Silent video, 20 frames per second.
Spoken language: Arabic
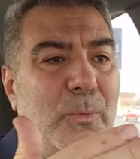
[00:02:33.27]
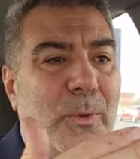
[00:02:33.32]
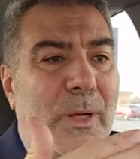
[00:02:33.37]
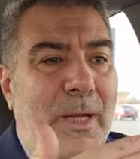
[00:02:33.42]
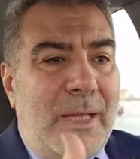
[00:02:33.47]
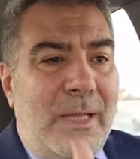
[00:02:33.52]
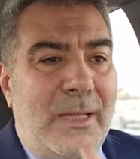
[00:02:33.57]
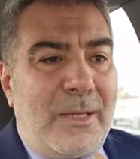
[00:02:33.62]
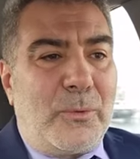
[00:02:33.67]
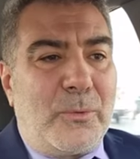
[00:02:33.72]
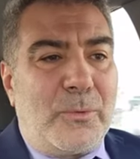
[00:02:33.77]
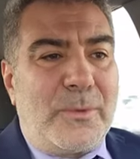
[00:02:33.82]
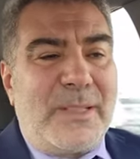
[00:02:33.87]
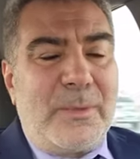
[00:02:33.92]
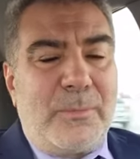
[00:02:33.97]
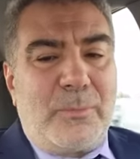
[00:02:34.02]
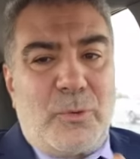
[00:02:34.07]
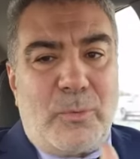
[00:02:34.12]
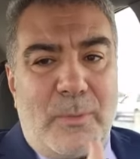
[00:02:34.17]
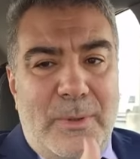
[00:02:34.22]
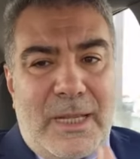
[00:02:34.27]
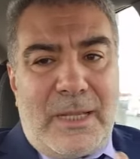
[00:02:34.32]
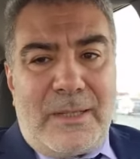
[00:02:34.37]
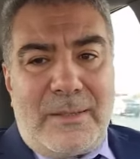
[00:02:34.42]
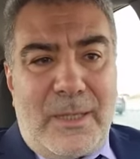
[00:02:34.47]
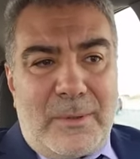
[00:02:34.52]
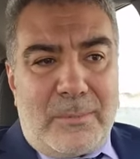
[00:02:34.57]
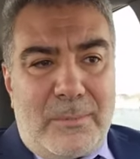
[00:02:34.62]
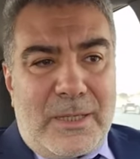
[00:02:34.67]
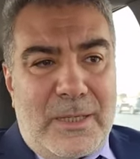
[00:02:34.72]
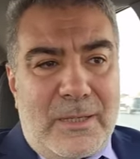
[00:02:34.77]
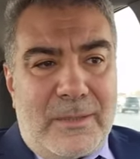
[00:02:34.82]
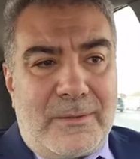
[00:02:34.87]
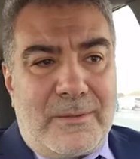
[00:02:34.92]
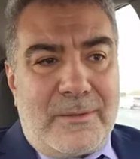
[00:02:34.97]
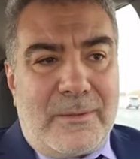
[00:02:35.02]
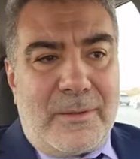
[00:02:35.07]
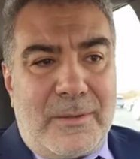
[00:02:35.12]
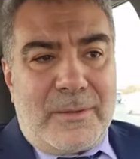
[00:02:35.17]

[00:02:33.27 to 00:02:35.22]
وأصبت بهذا المرض